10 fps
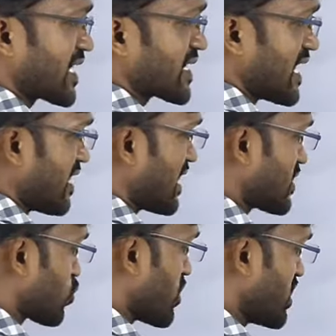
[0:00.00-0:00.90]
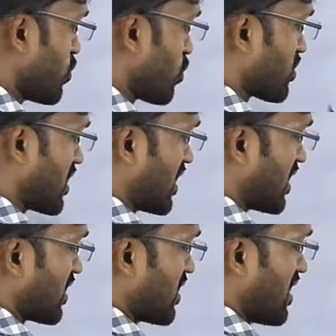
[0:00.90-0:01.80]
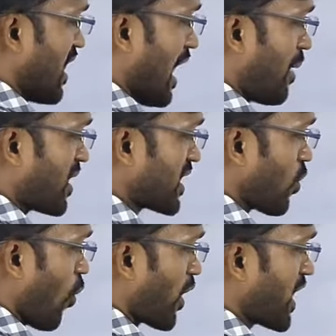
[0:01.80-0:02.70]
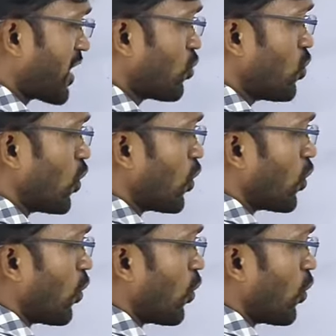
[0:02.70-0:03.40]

একটা সেন্টেন্স তৈরি করতে আমাদের অনেকগুলো